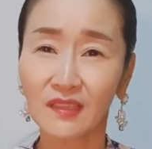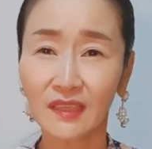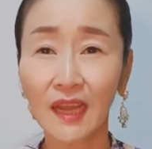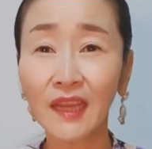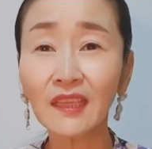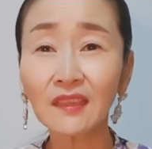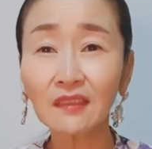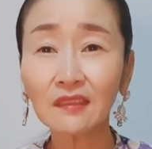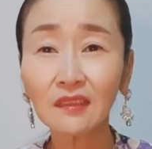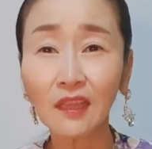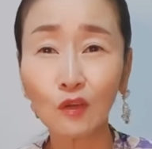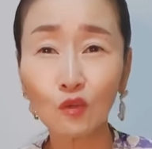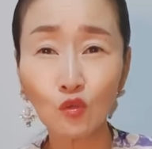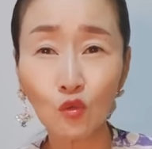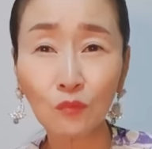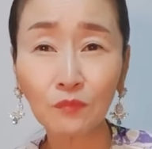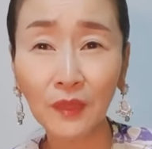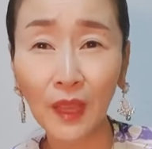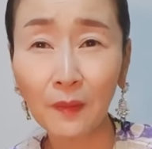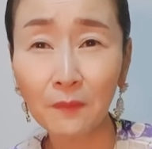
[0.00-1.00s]
자기 뜻대로
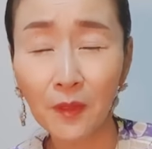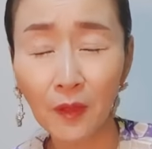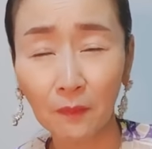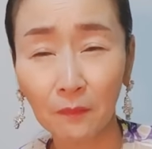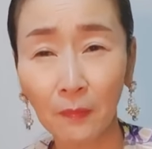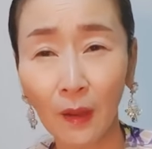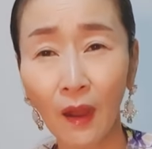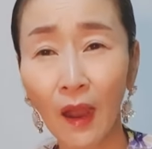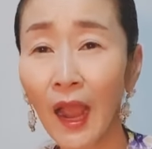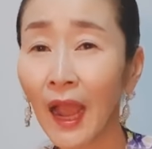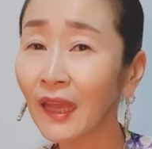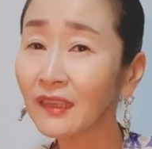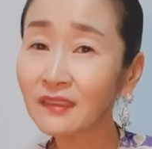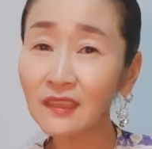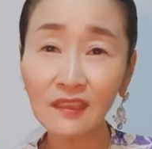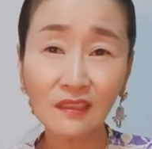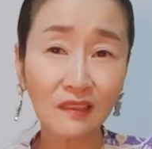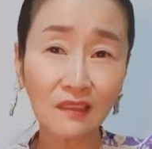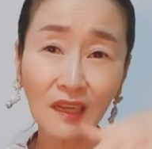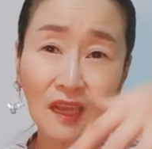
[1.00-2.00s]
좀 되면 막
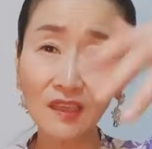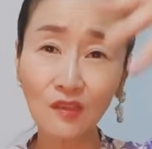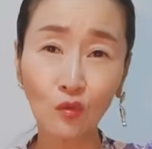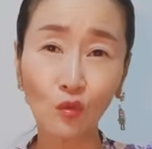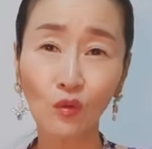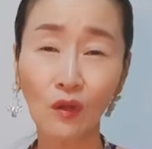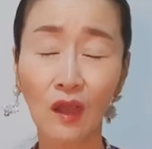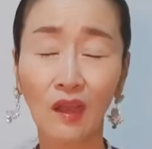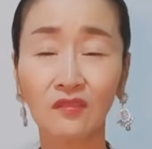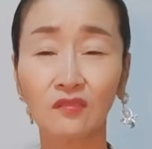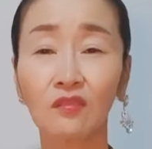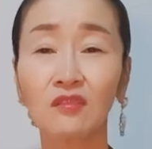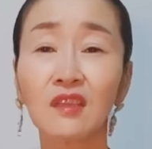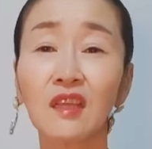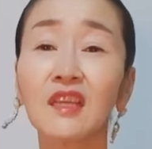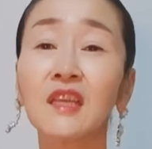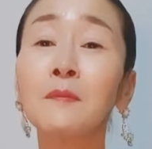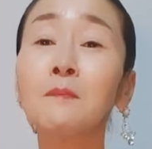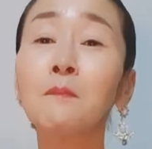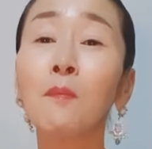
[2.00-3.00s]
하늘 끝까지 올라가서
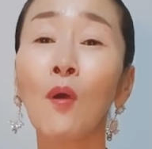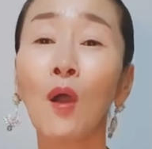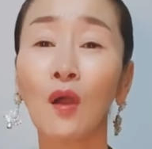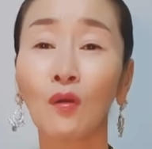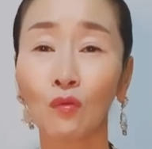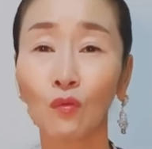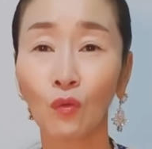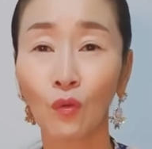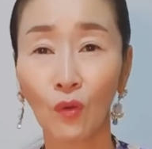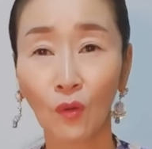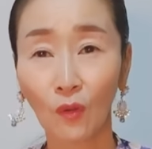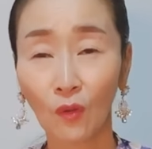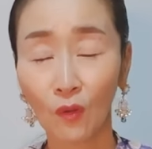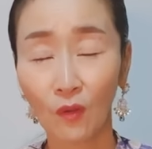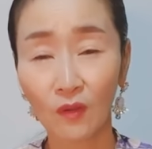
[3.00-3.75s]
그냥 기뻐하고